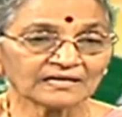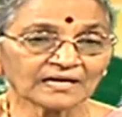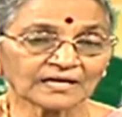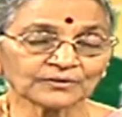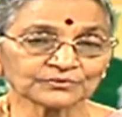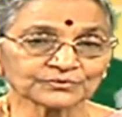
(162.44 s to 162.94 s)

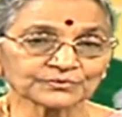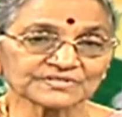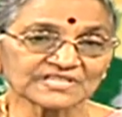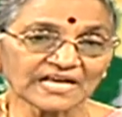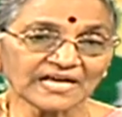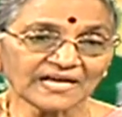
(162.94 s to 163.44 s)
నన్ను
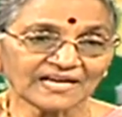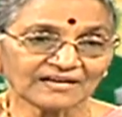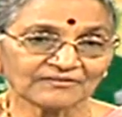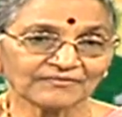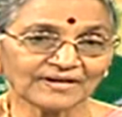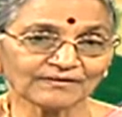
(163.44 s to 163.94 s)
చూస్తే
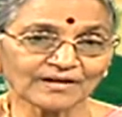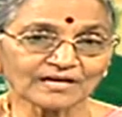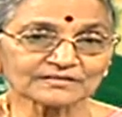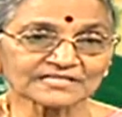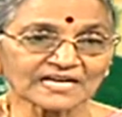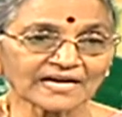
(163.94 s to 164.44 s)
వీళ్ళు
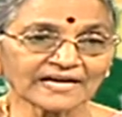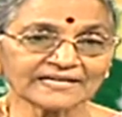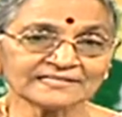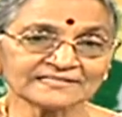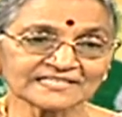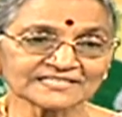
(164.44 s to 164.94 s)
నాకు
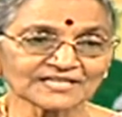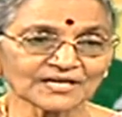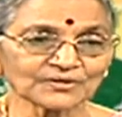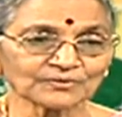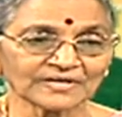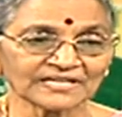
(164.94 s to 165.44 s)
సహాయం
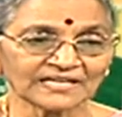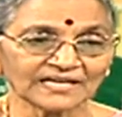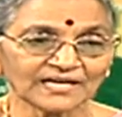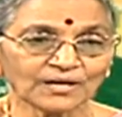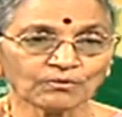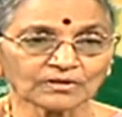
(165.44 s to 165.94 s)
చేశారు అని
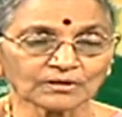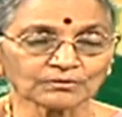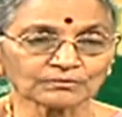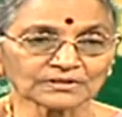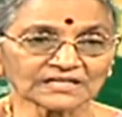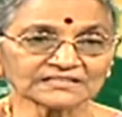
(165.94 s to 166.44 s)
ఒక
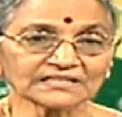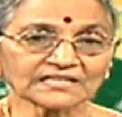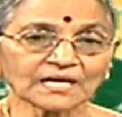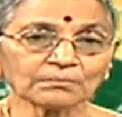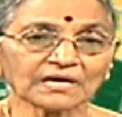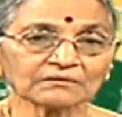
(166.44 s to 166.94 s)

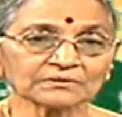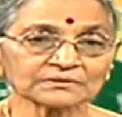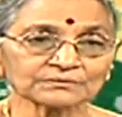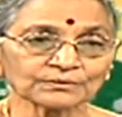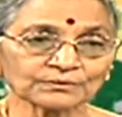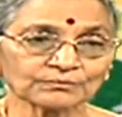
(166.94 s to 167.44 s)

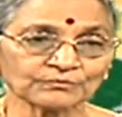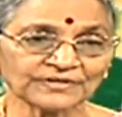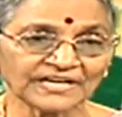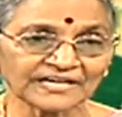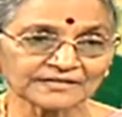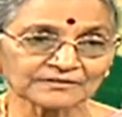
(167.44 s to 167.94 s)
కృతజ్ఞతాభావంతో
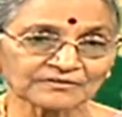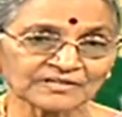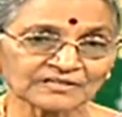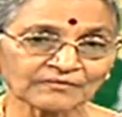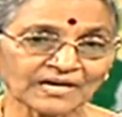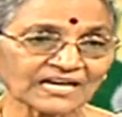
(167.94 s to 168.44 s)

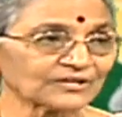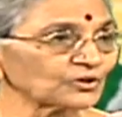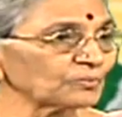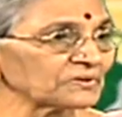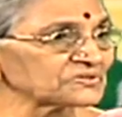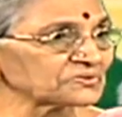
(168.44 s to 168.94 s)
ఉండేటటువంటి
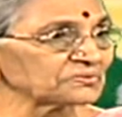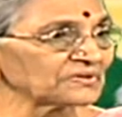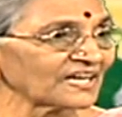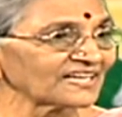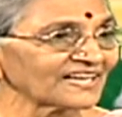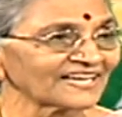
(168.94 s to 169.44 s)
వాళ్లతో
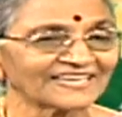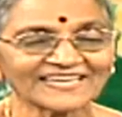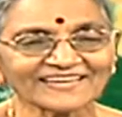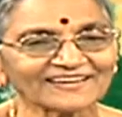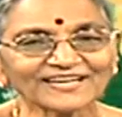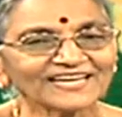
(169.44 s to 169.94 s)
పంచుకుంటాను
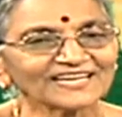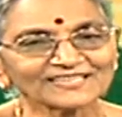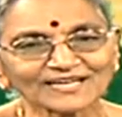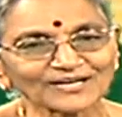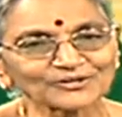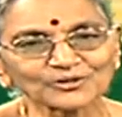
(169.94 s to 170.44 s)
కానీ
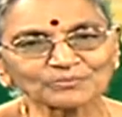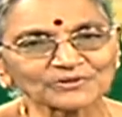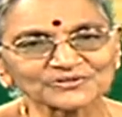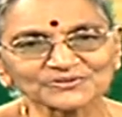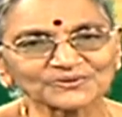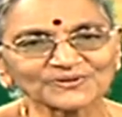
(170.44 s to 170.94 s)
ఇతరులతో
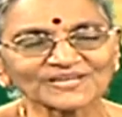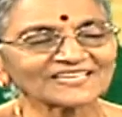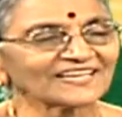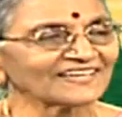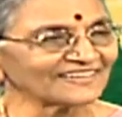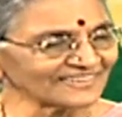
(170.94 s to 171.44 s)
పంచుకోను
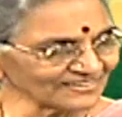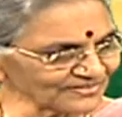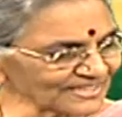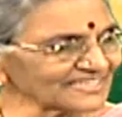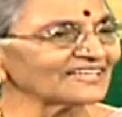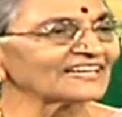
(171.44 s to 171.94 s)
కదా ఇది
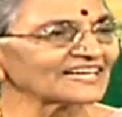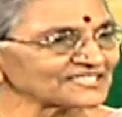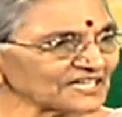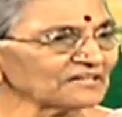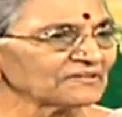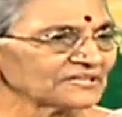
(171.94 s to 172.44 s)
వ్యక్తి
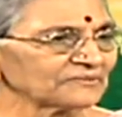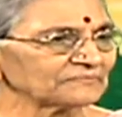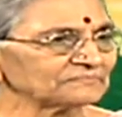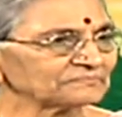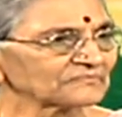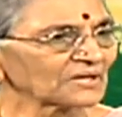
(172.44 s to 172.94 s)
లక్షణం అది
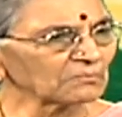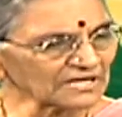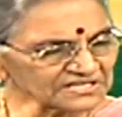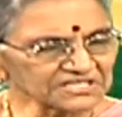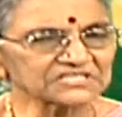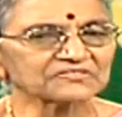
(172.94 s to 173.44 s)

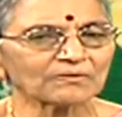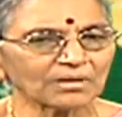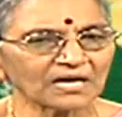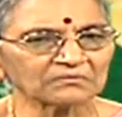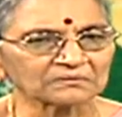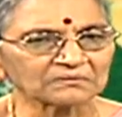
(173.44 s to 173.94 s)
మనిషి
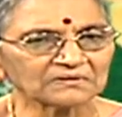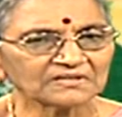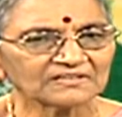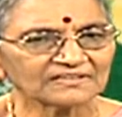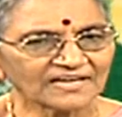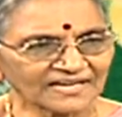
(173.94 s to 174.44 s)
స్వభావం
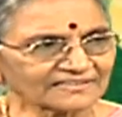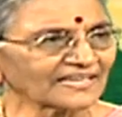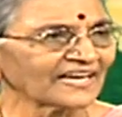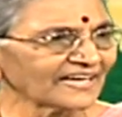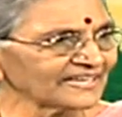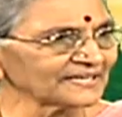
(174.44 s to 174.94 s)
అలా
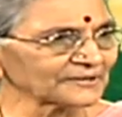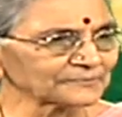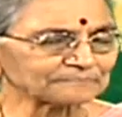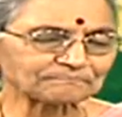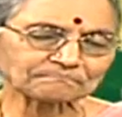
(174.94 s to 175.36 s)
తయారయ్యారు